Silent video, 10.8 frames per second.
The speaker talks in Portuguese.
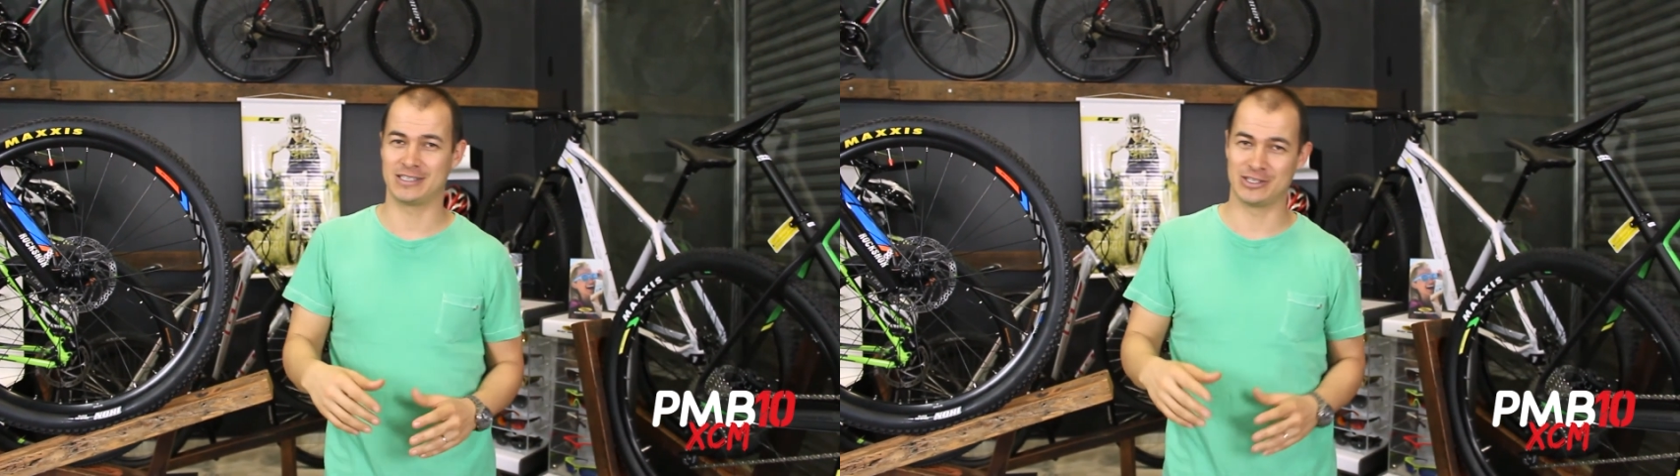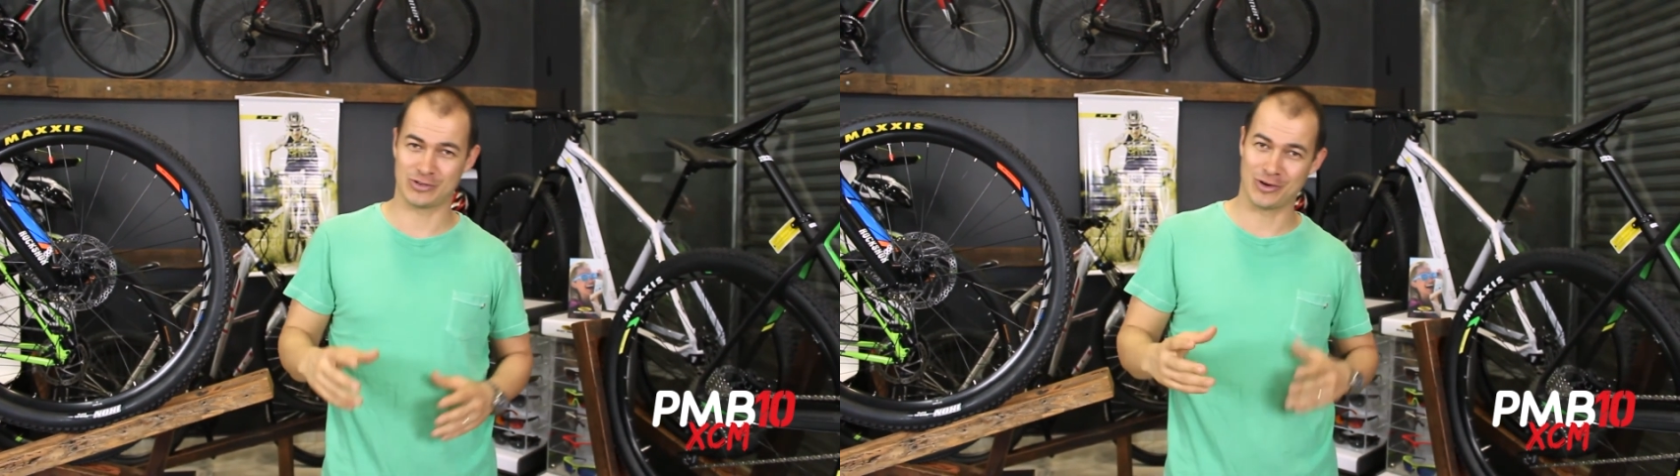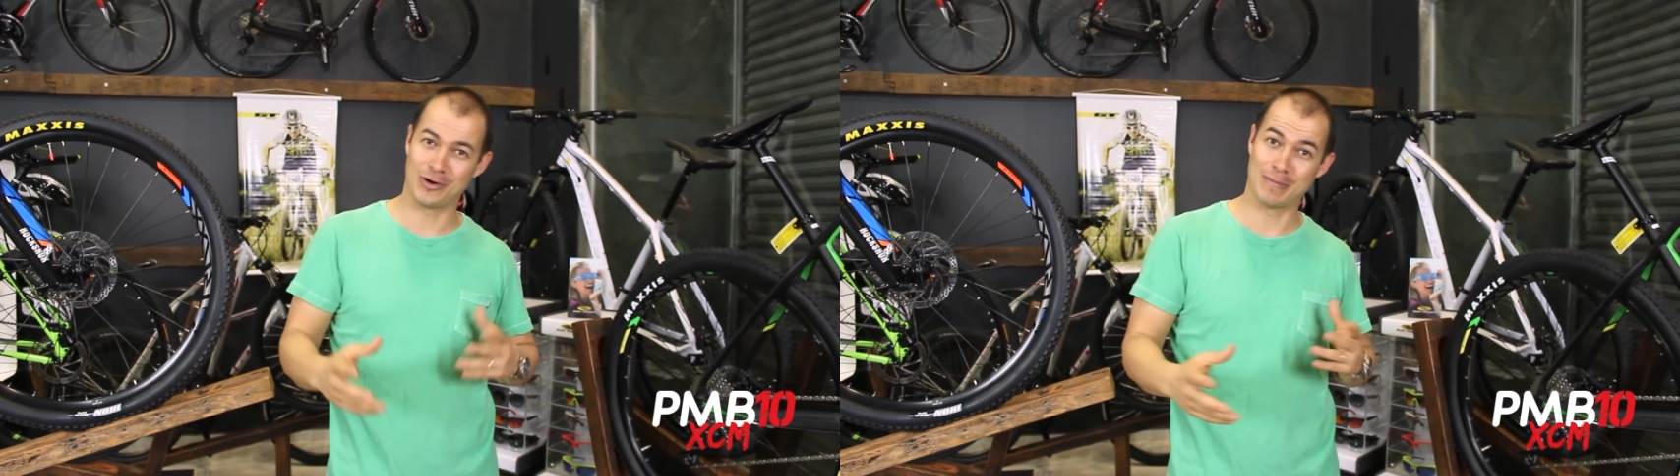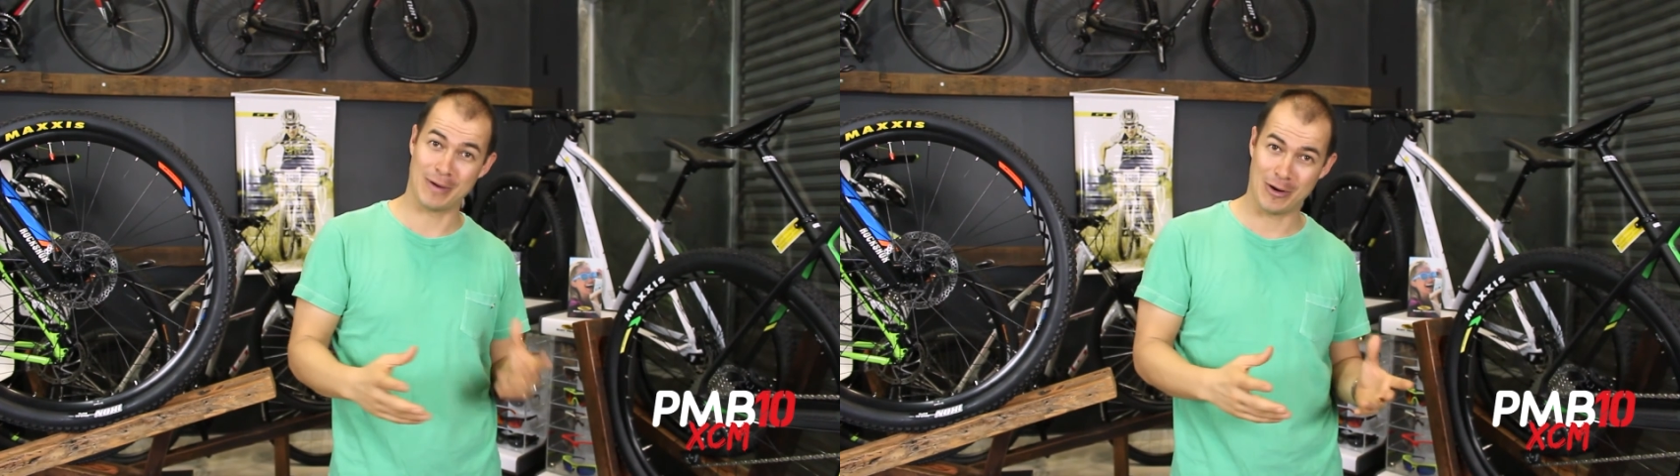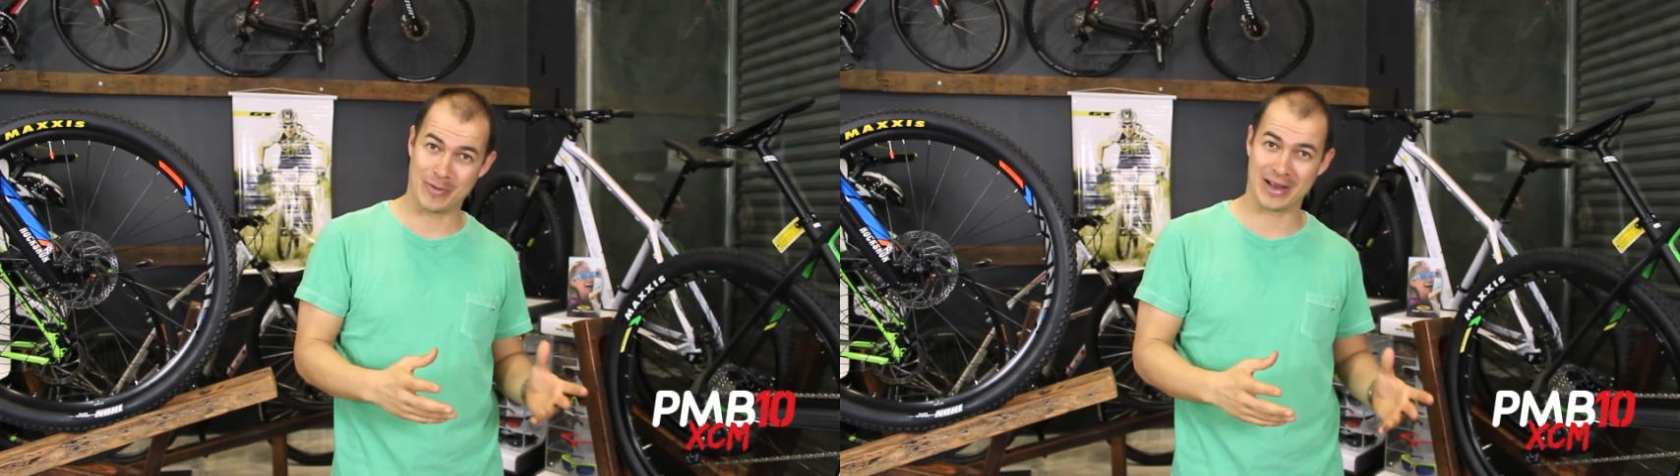Isso é
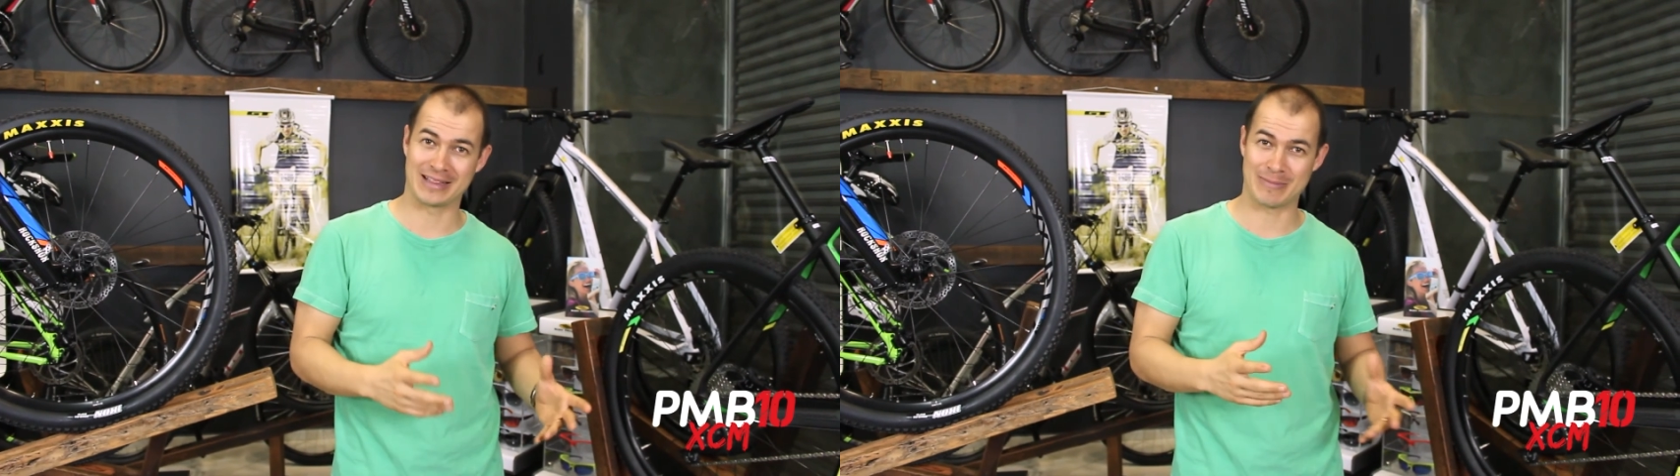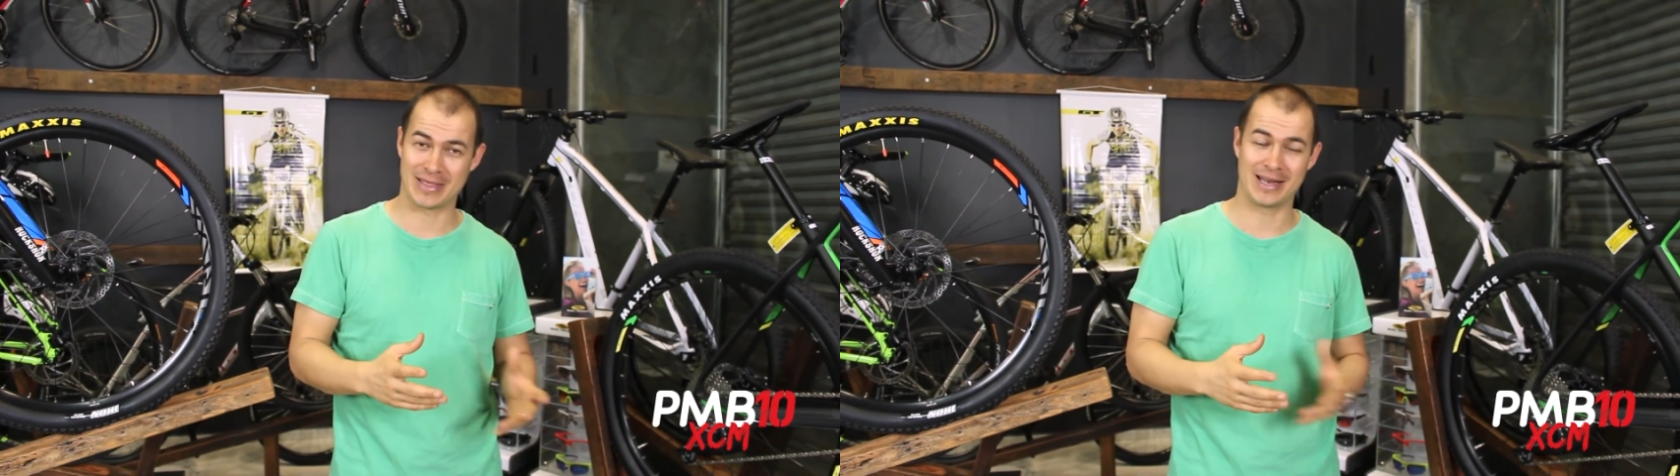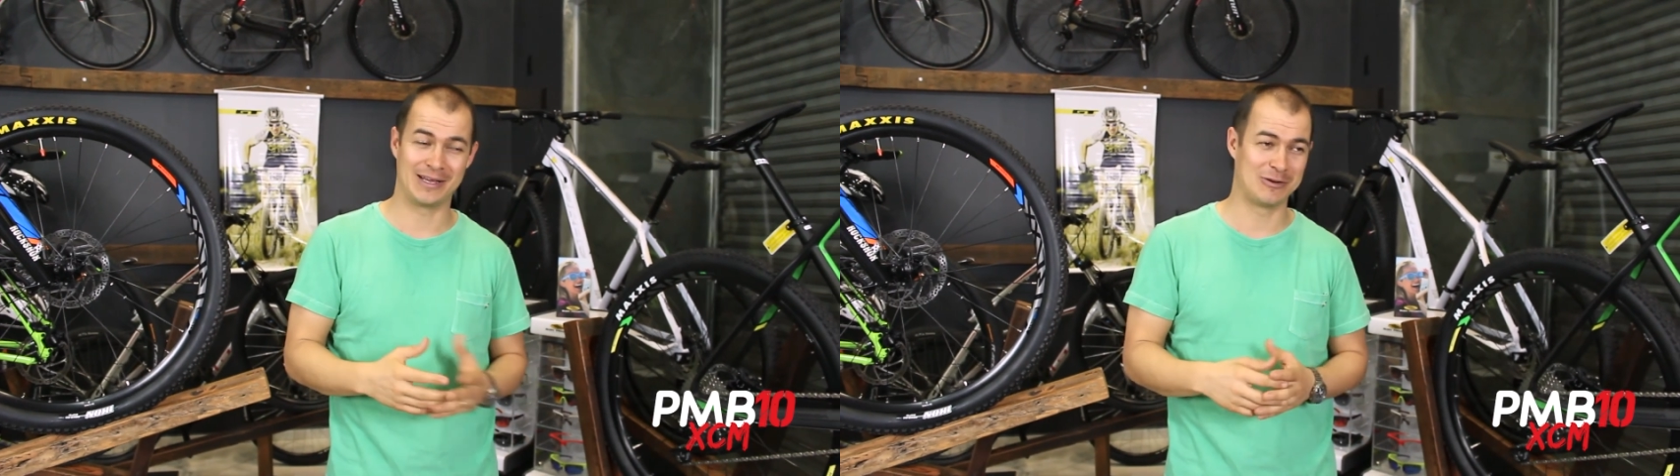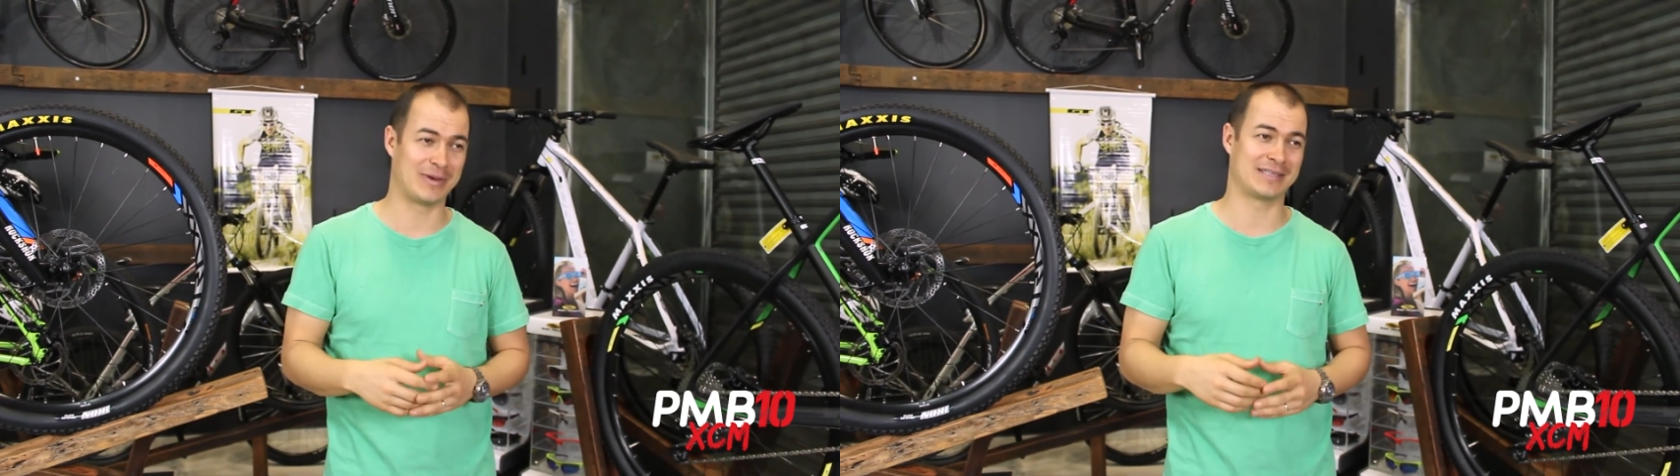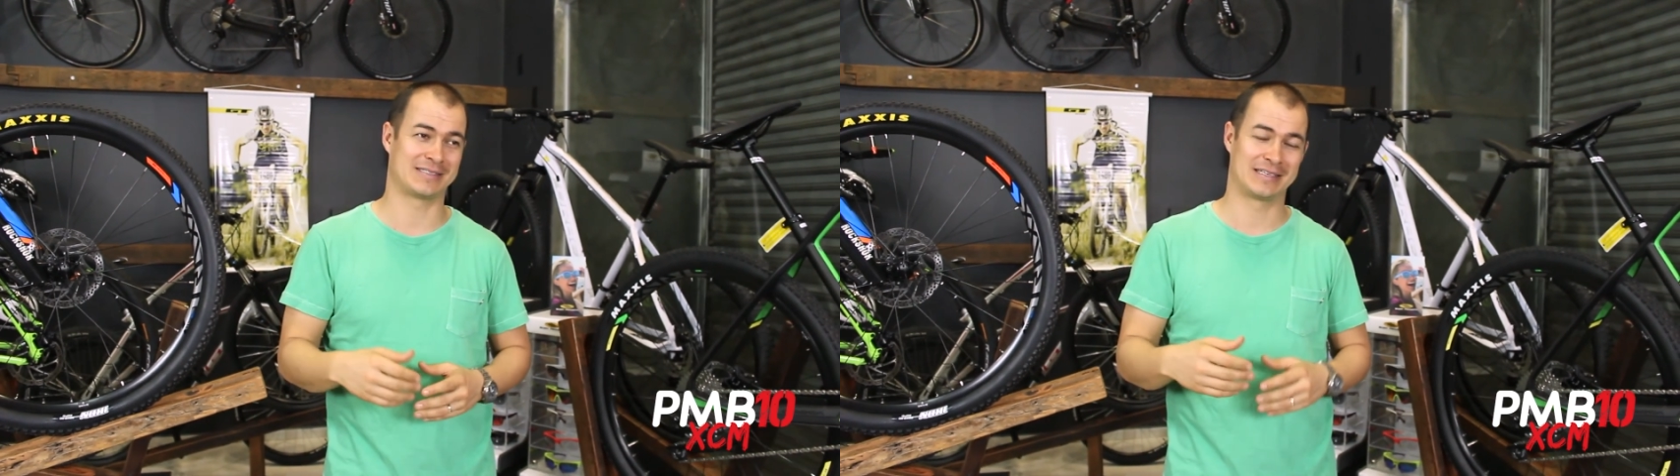normal para quem está pedalando,
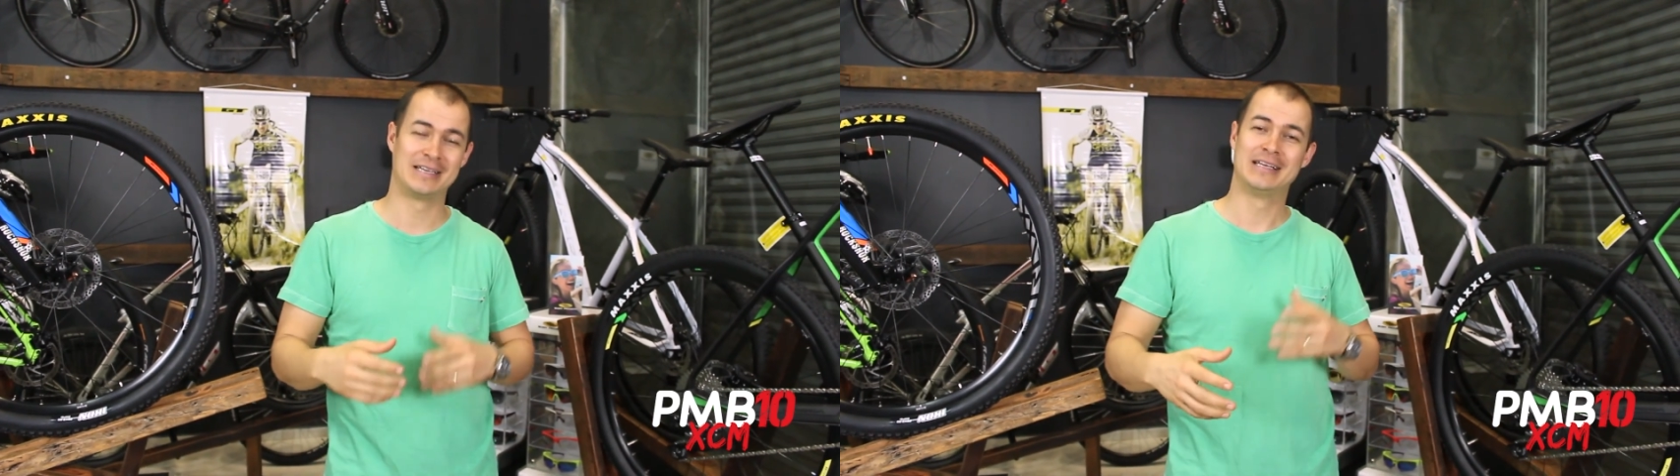mas